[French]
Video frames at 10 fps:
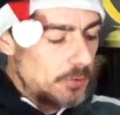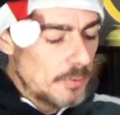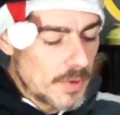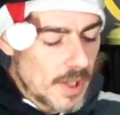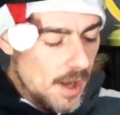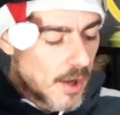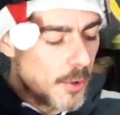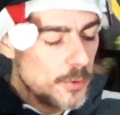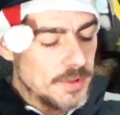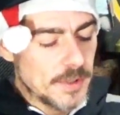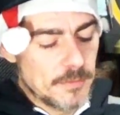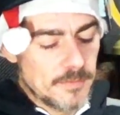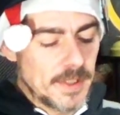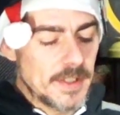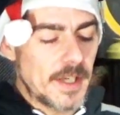Donc là,
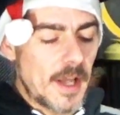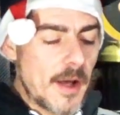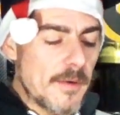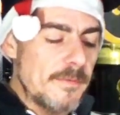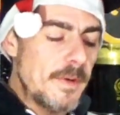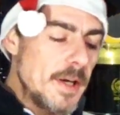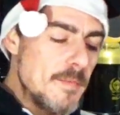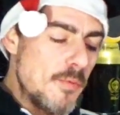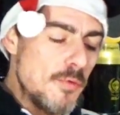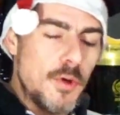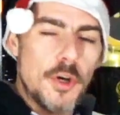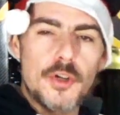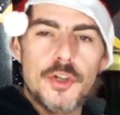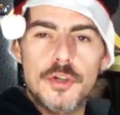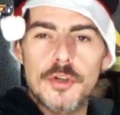redécouvrir un vrai Blue
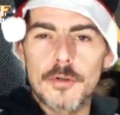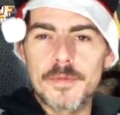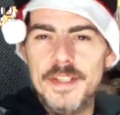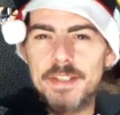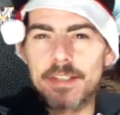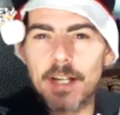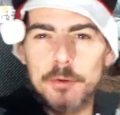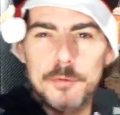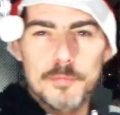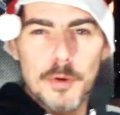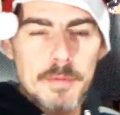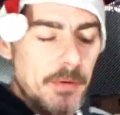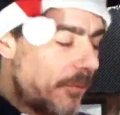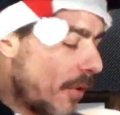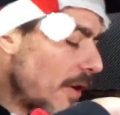Crush, comme si c'était la toute première
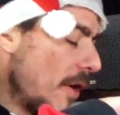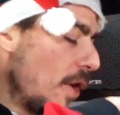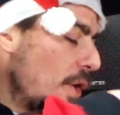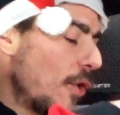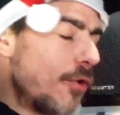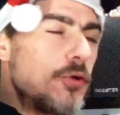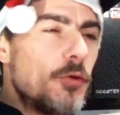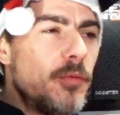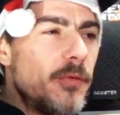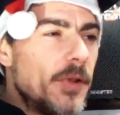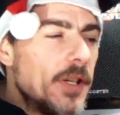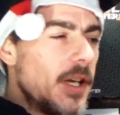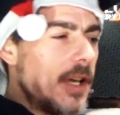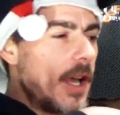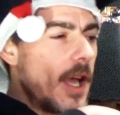fois que je buvais
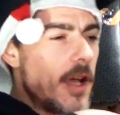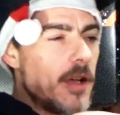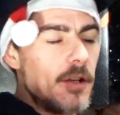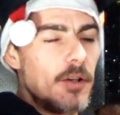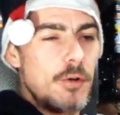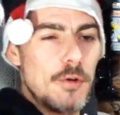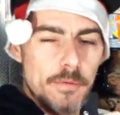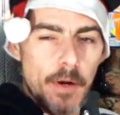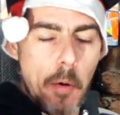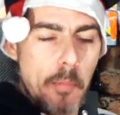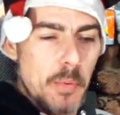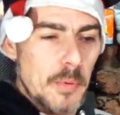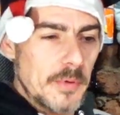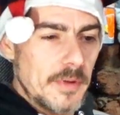un level up.